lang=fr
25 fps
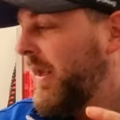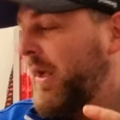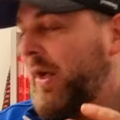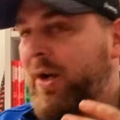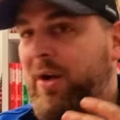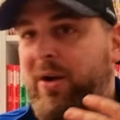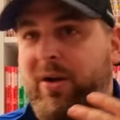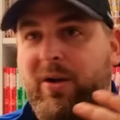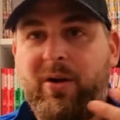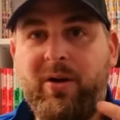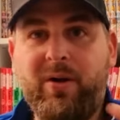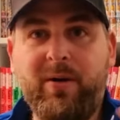
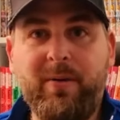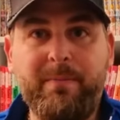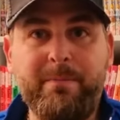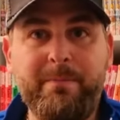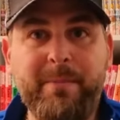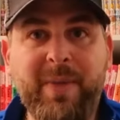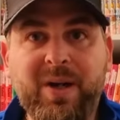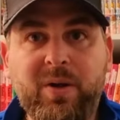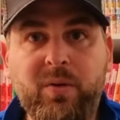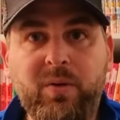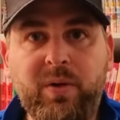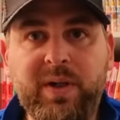euh,
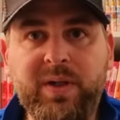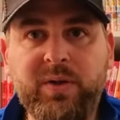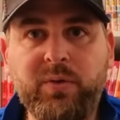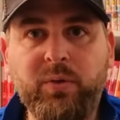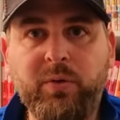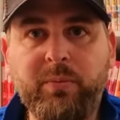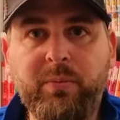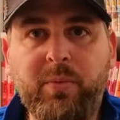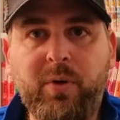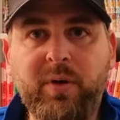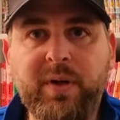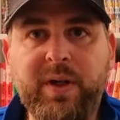ma
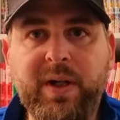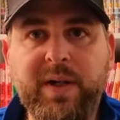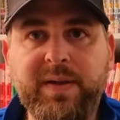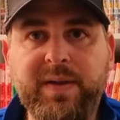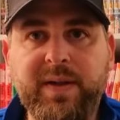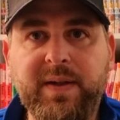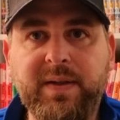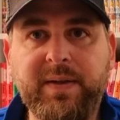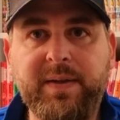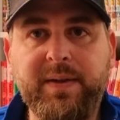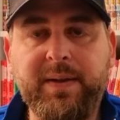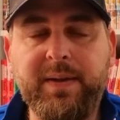collection de mangas
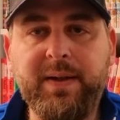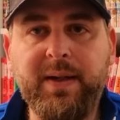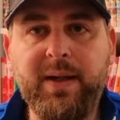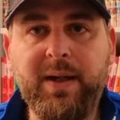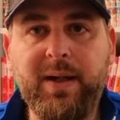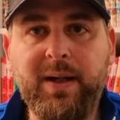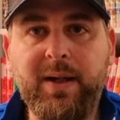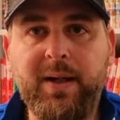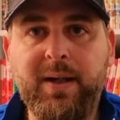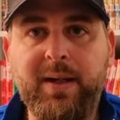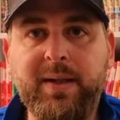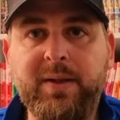
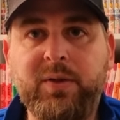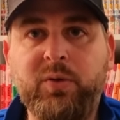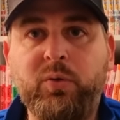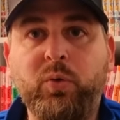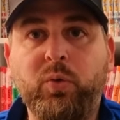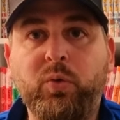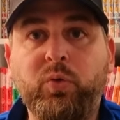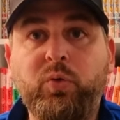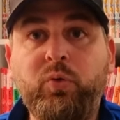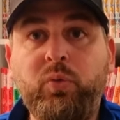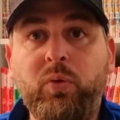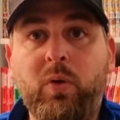Senseiya, et
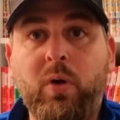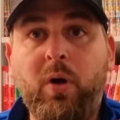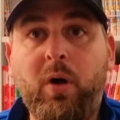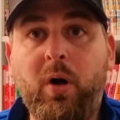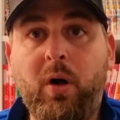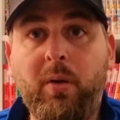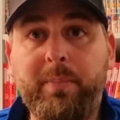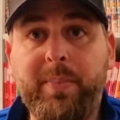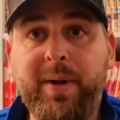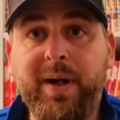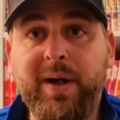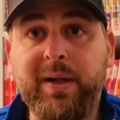surtout
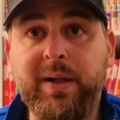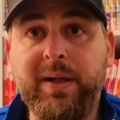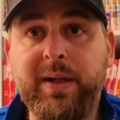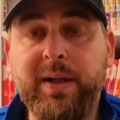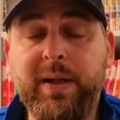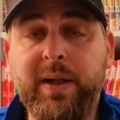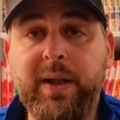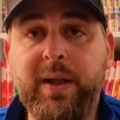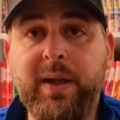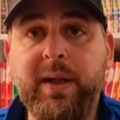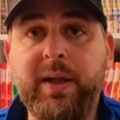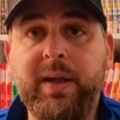en parler.
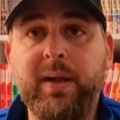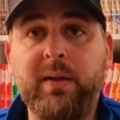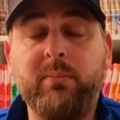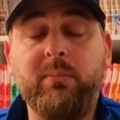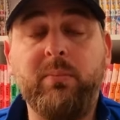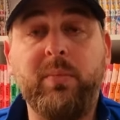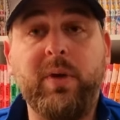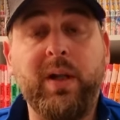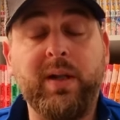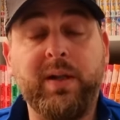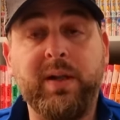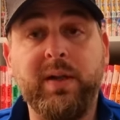Et
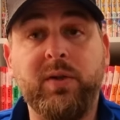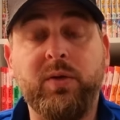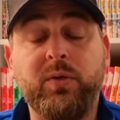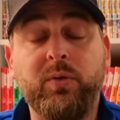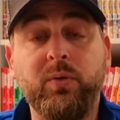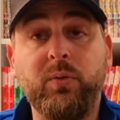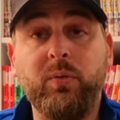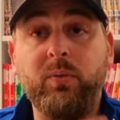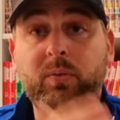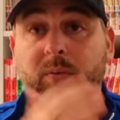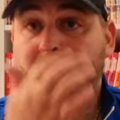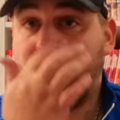la
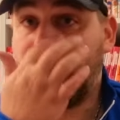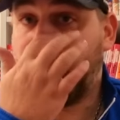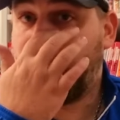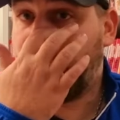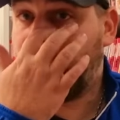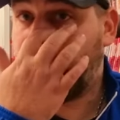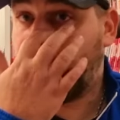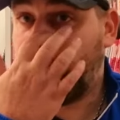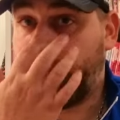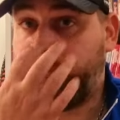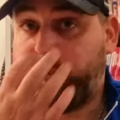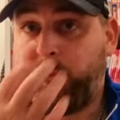question que
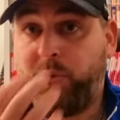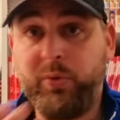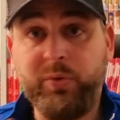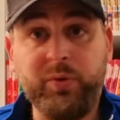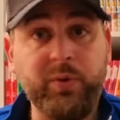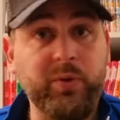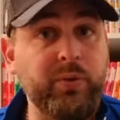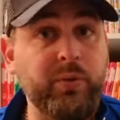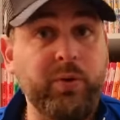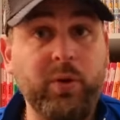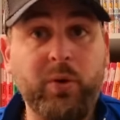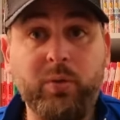je
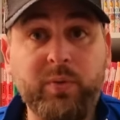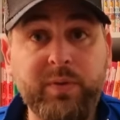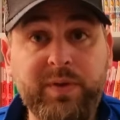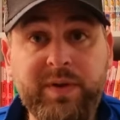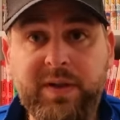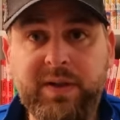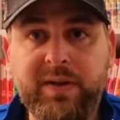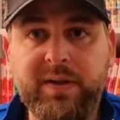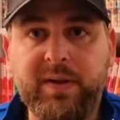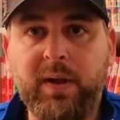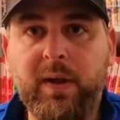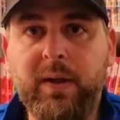pose dans le
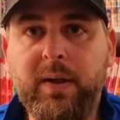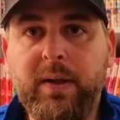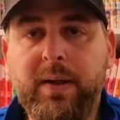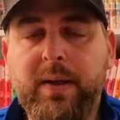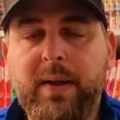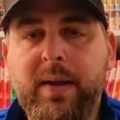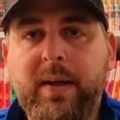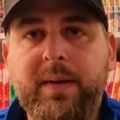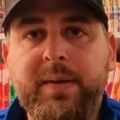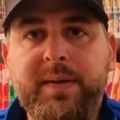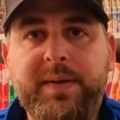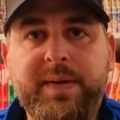titre,
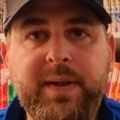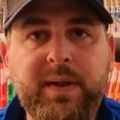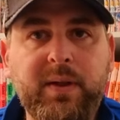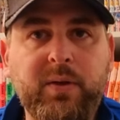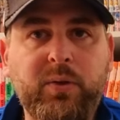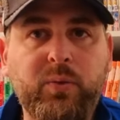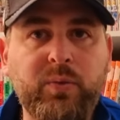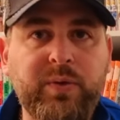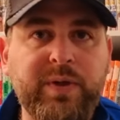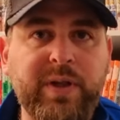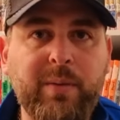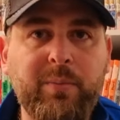c'est
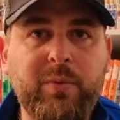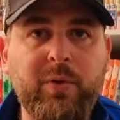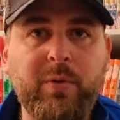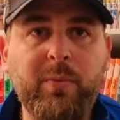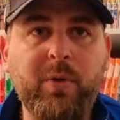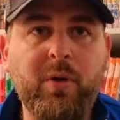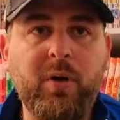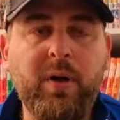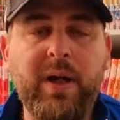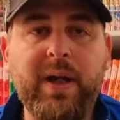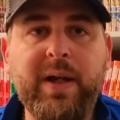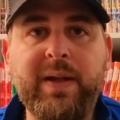tout
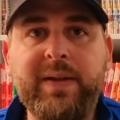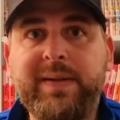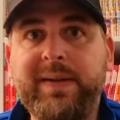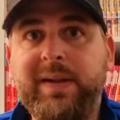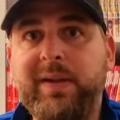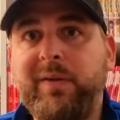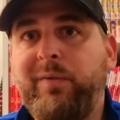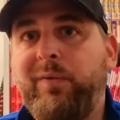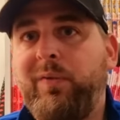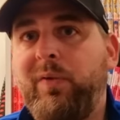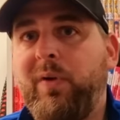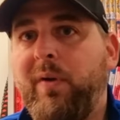simplement, est-ce
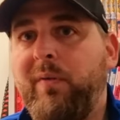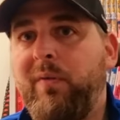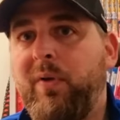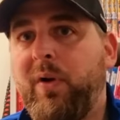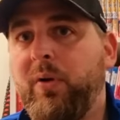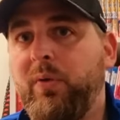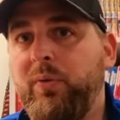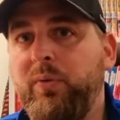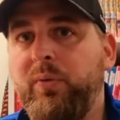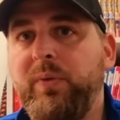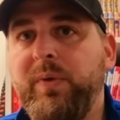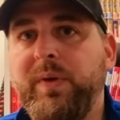qu'il faut avoir
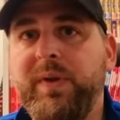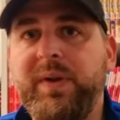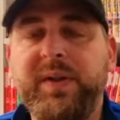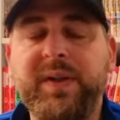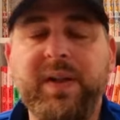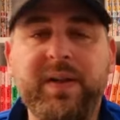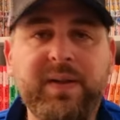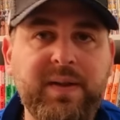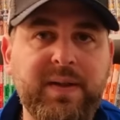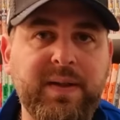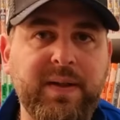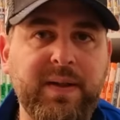lu
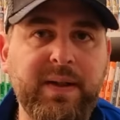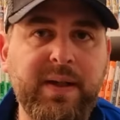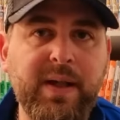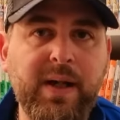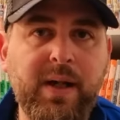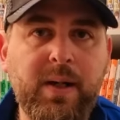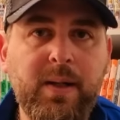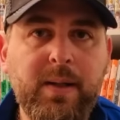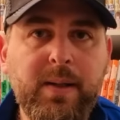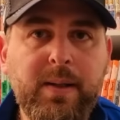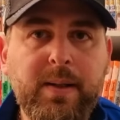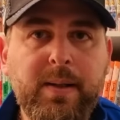
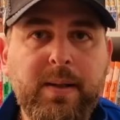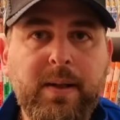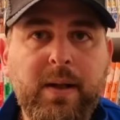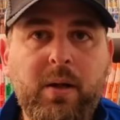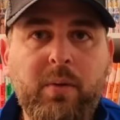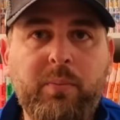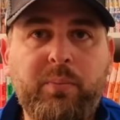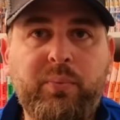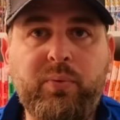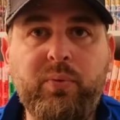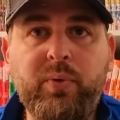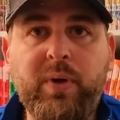Senseiya
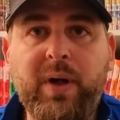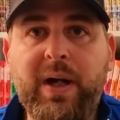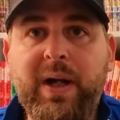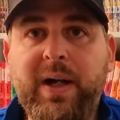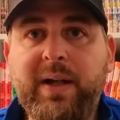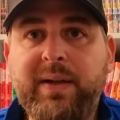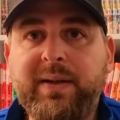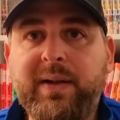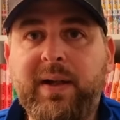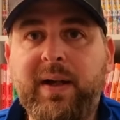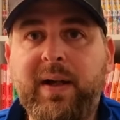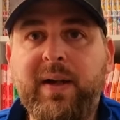pour
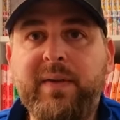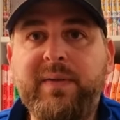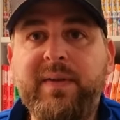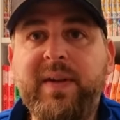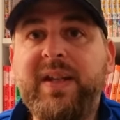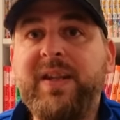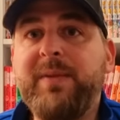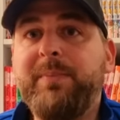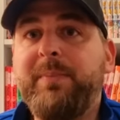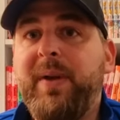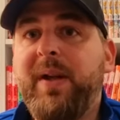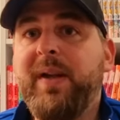être un
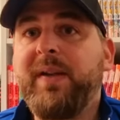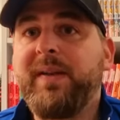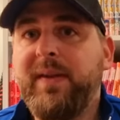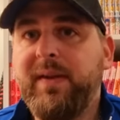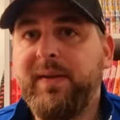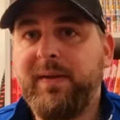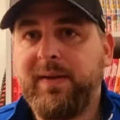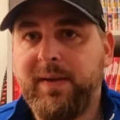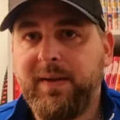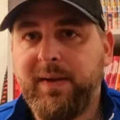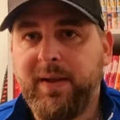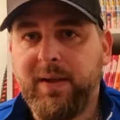expert
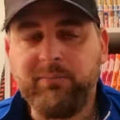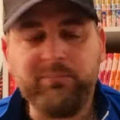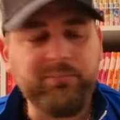Senseiya